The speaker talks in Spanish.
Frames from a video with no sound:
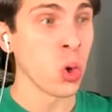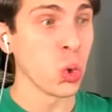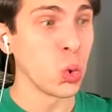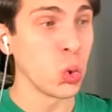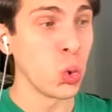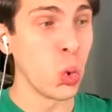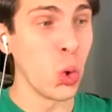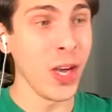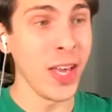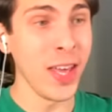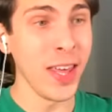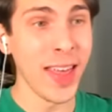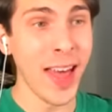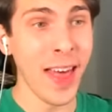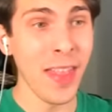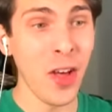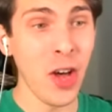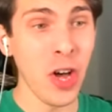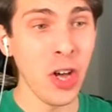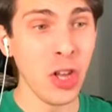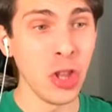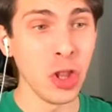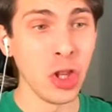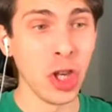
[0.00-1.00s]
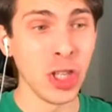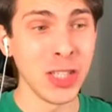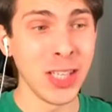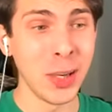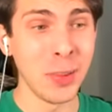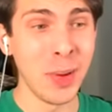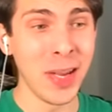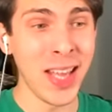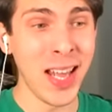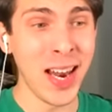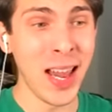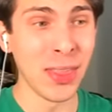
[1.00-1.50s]
Cuidado, no te
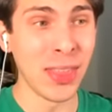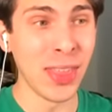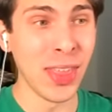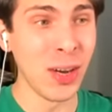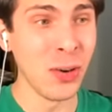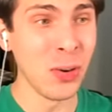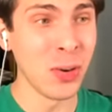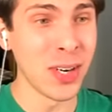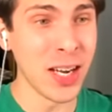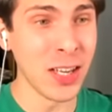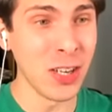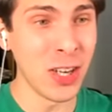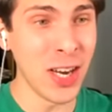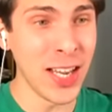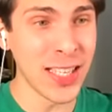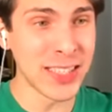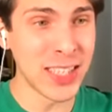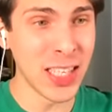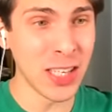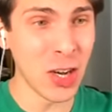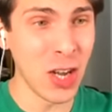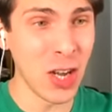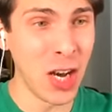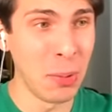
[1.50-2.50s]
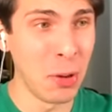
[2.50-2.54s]
vaya a lanzar un rayo láser con la